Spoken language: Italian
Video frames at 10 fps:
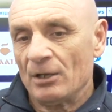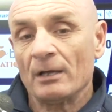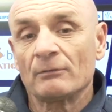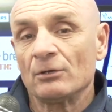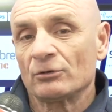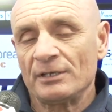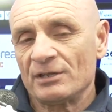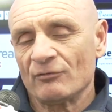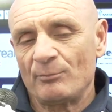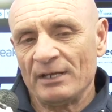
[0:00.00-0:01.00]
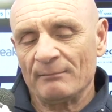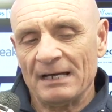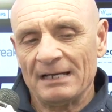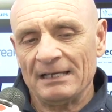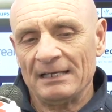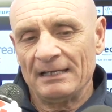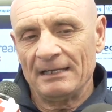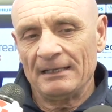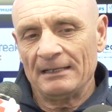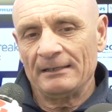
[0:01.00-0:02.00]
No, è quello che dicevo prima, eh,
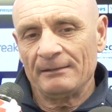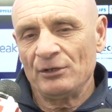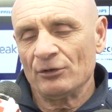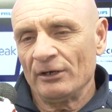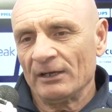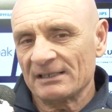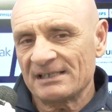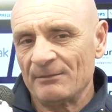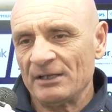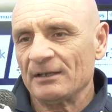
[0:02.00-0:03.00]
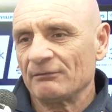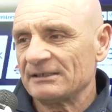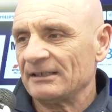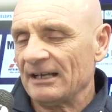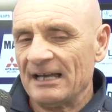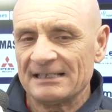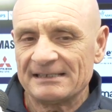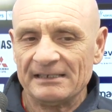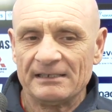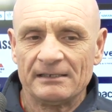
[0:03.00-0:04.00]
eh, il mio ringraziamento a questi
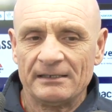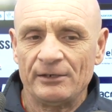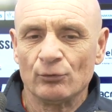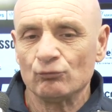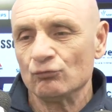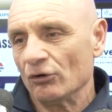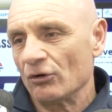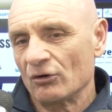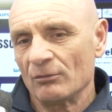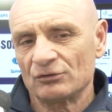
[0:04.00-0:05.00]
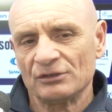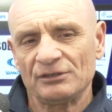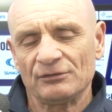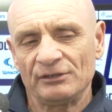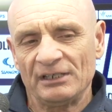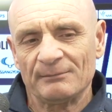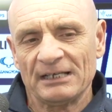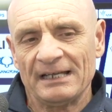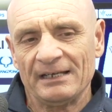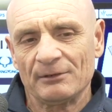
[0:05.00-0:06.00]
ragazzi che non uno, come ho sentito dire
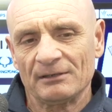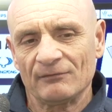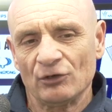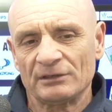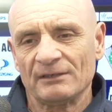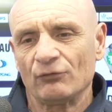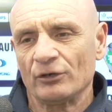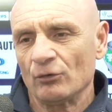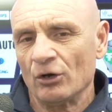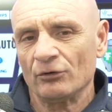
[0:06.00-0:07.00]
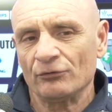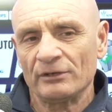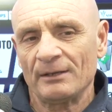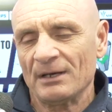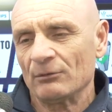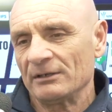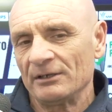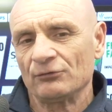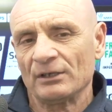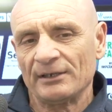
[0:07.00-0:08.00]
magari qualche volta fuori ruolo, noi abbiamo
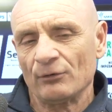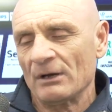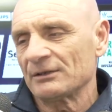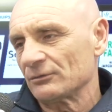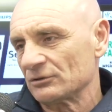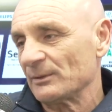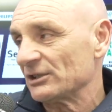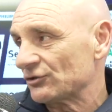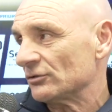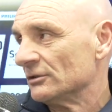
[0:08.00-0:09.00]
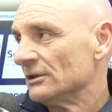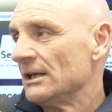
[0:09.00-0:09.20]
addirittura tre o quattro spesso